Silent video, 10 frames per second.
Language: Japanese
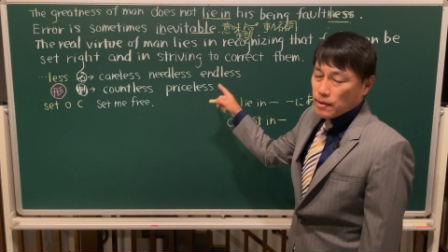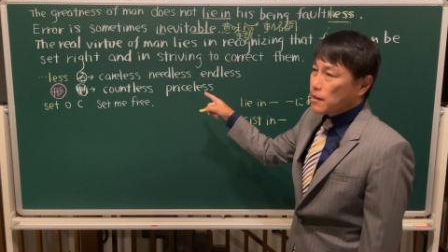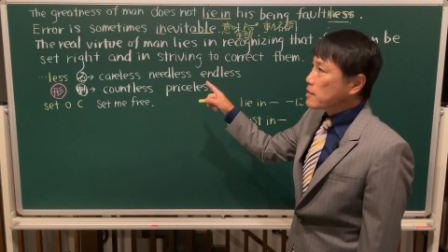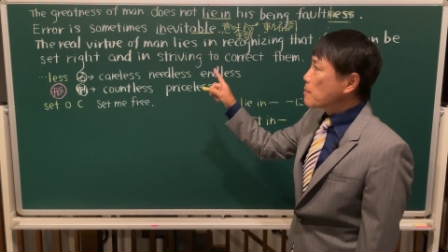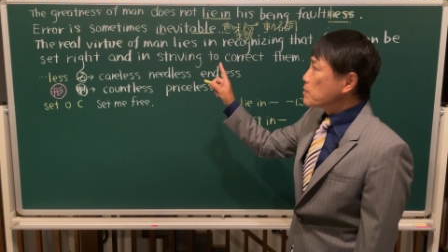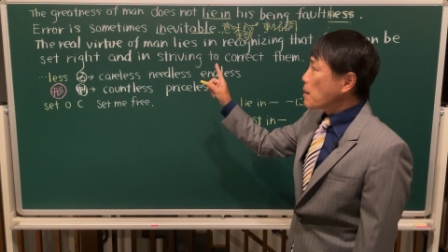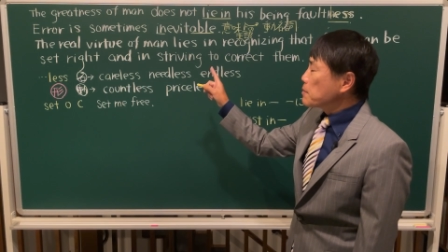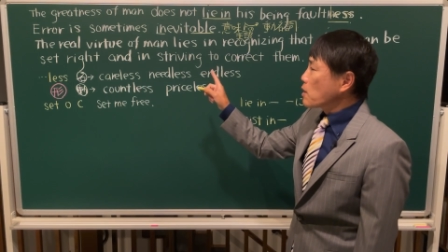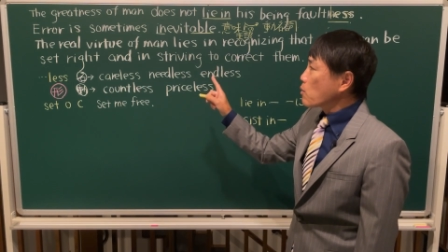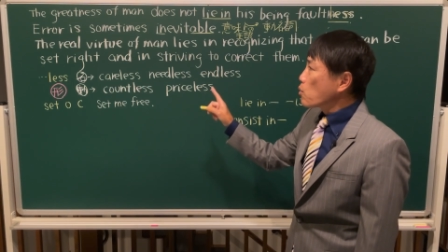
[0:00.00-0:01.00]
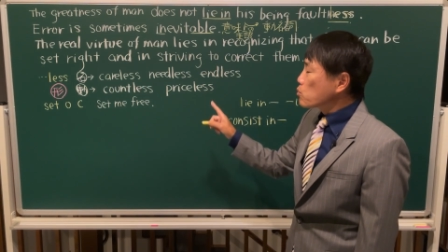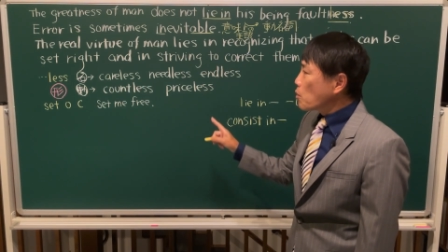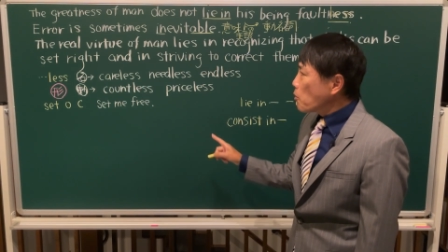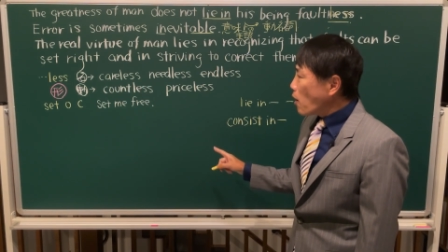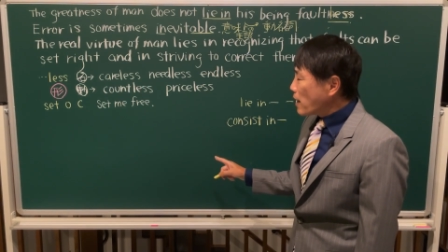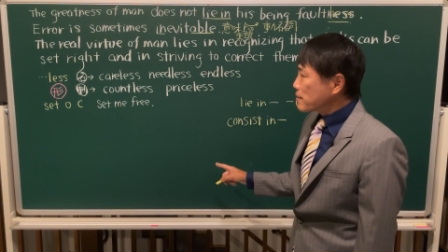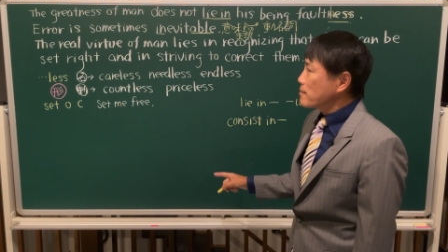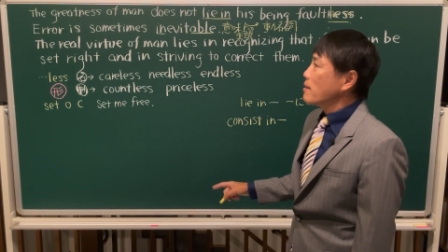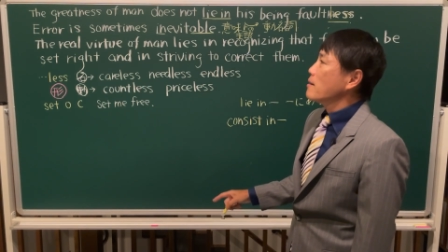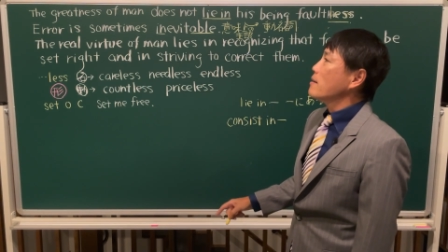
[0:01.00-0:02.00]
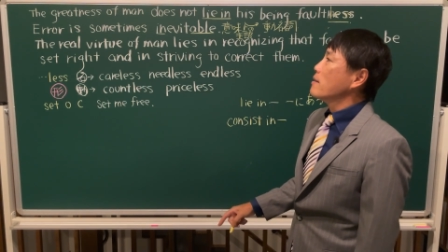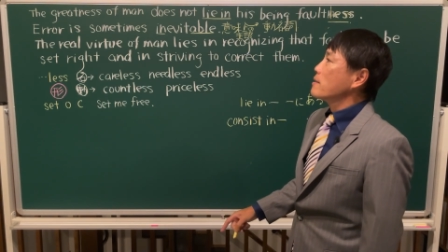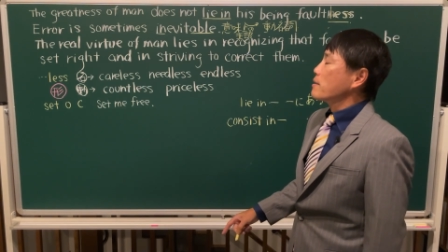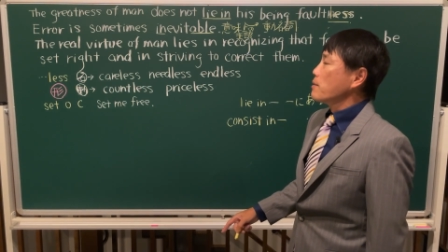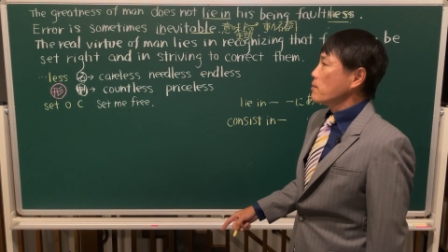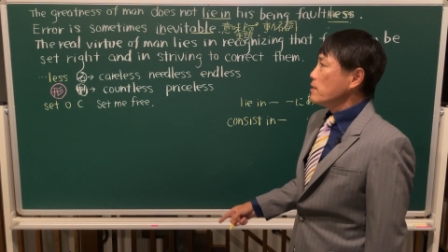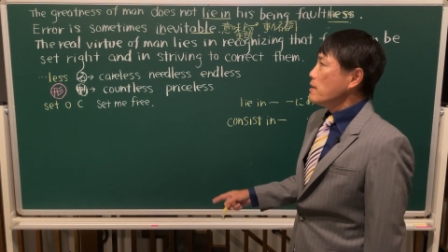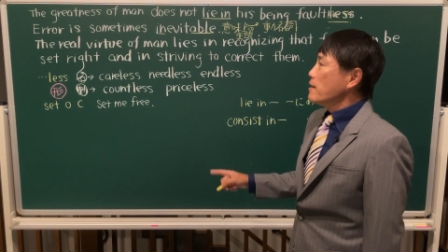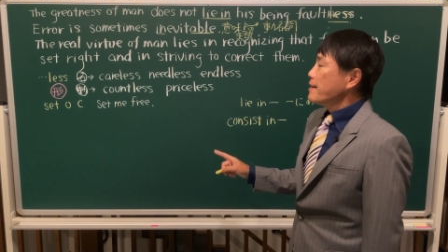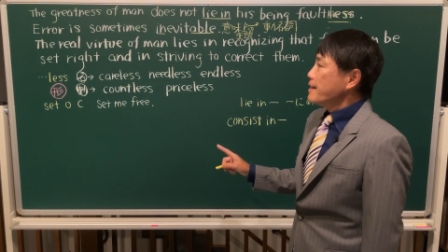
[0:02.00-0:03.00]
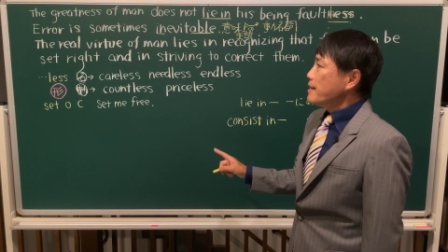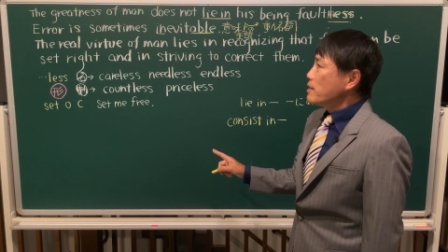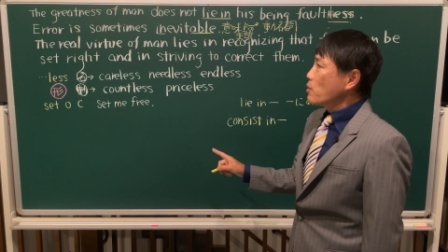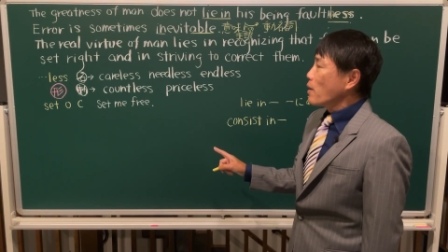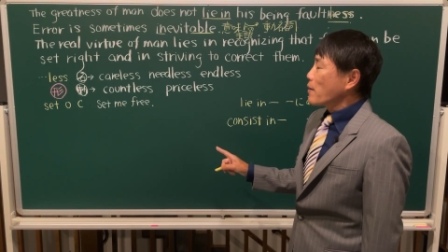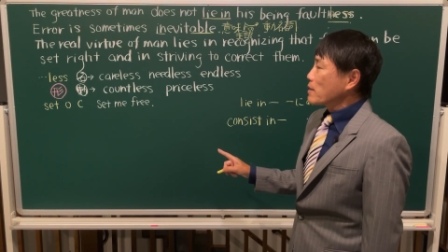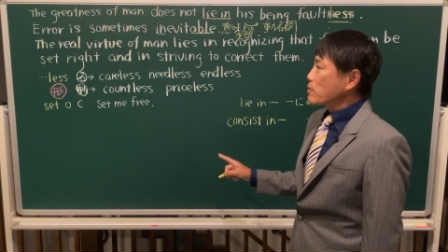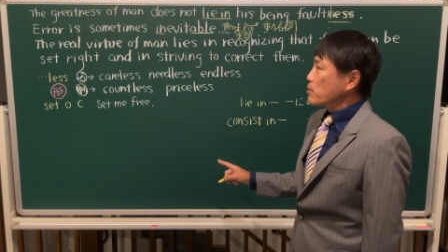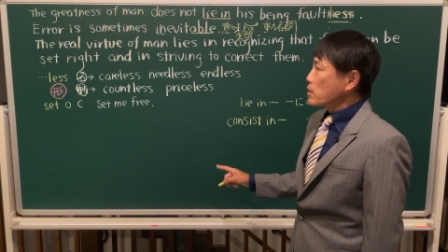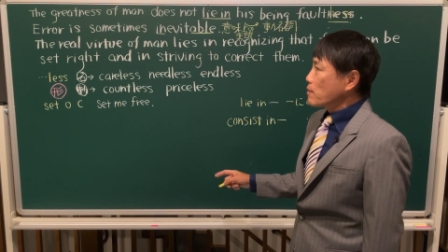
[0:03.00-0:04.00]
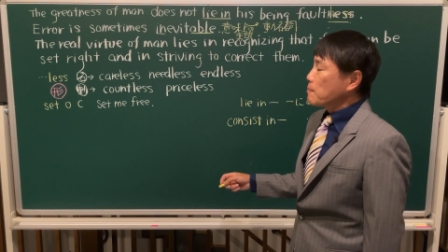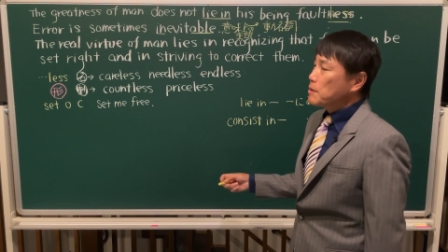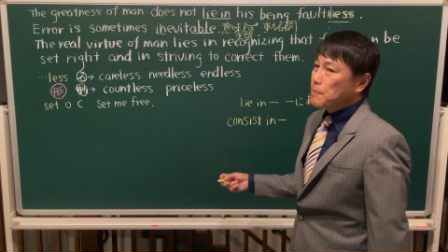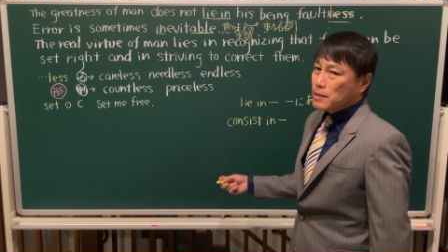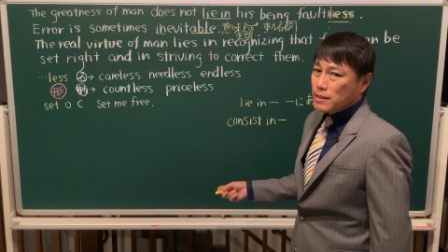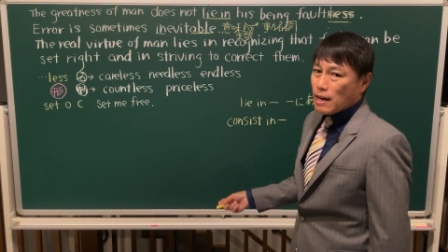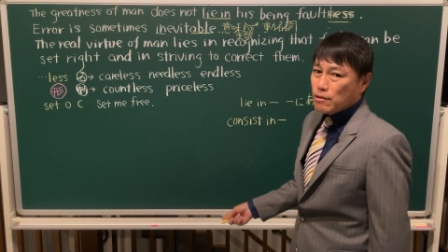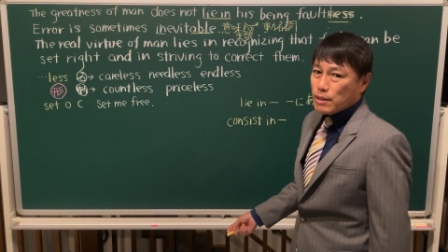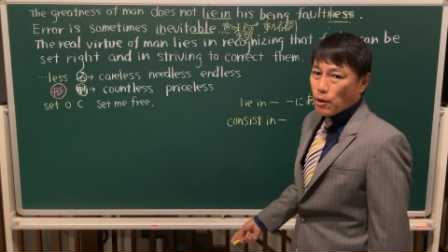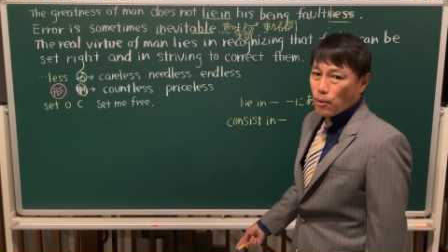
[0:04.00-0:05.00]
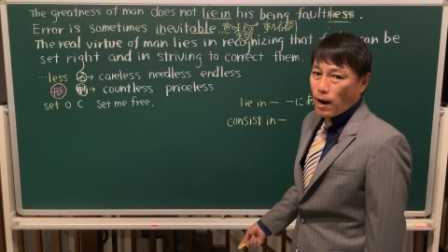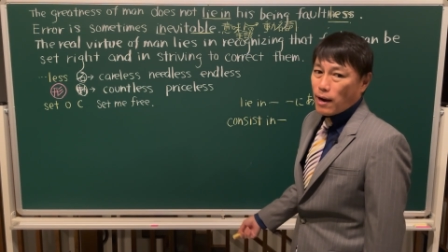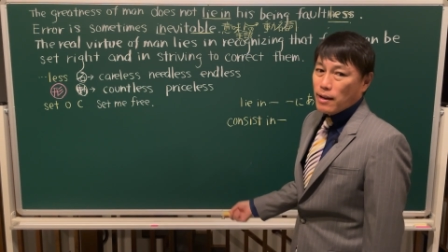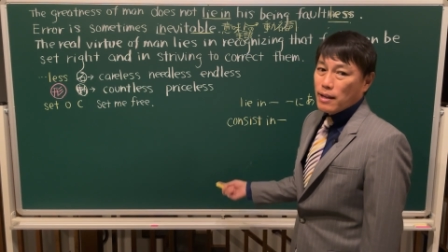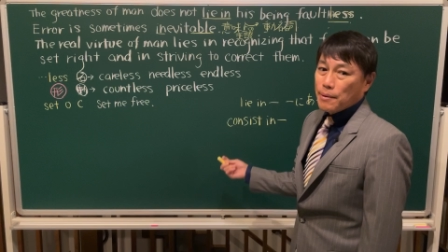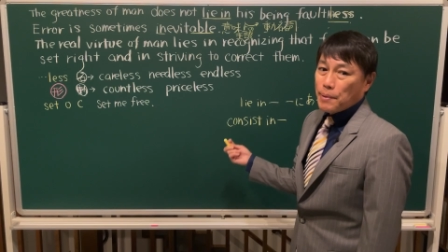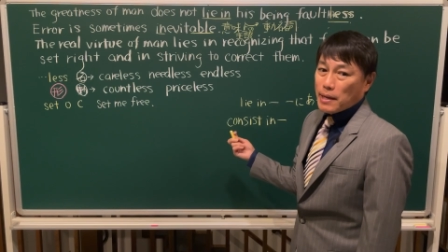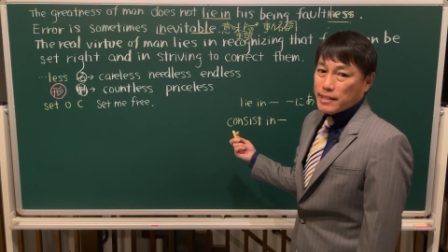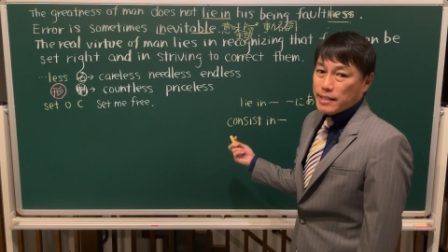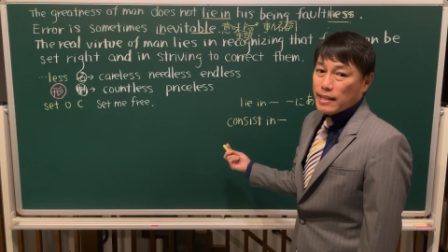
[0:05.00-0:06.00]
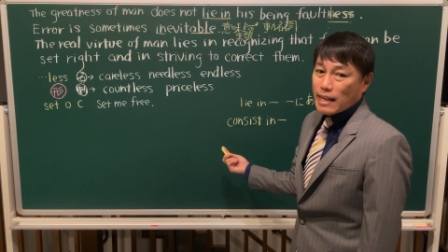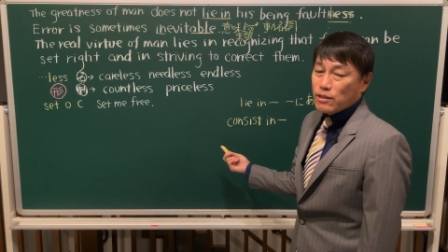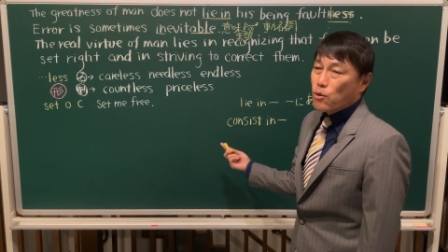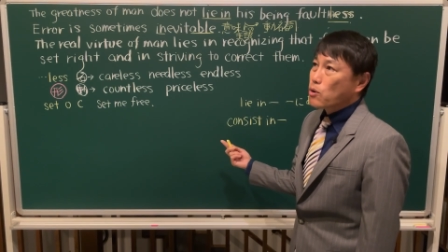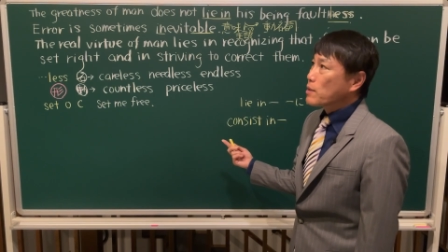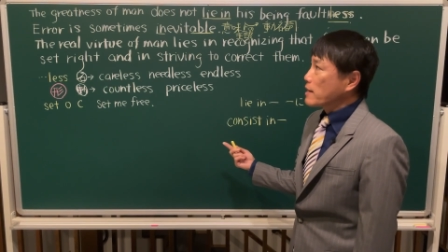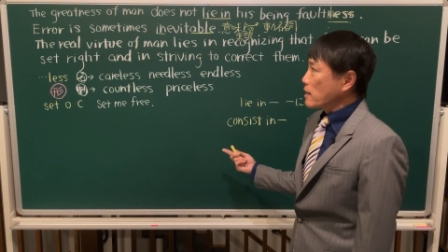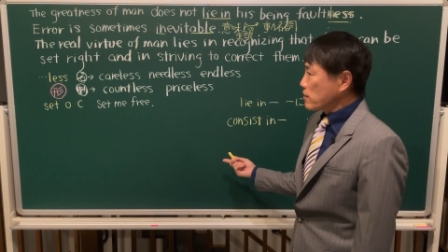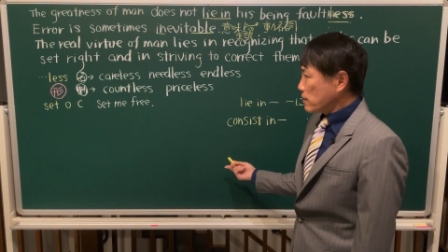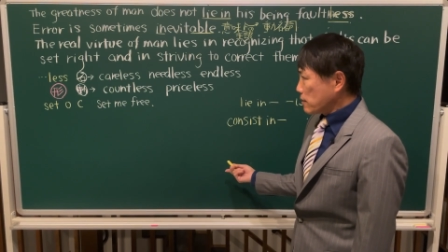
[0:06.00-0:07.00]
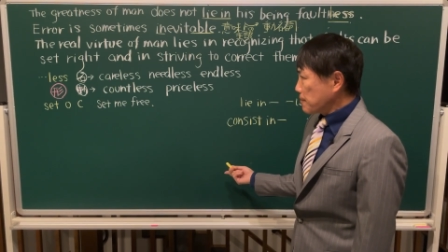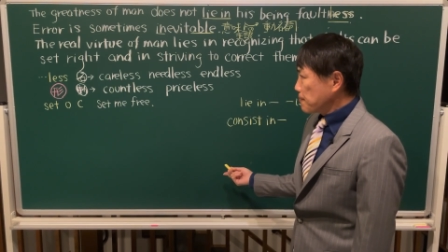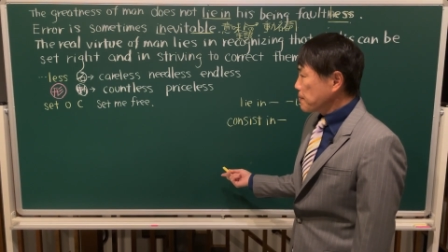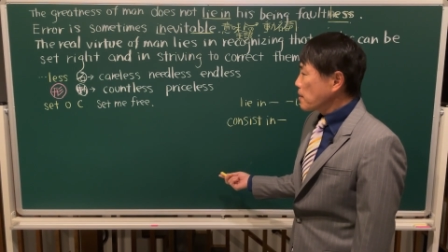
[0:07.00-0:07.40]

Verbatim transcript: で、sometimes はこともある。というように、頻度を表す詞は文末に訳した方が、まあ自然な日本語になりやすいです。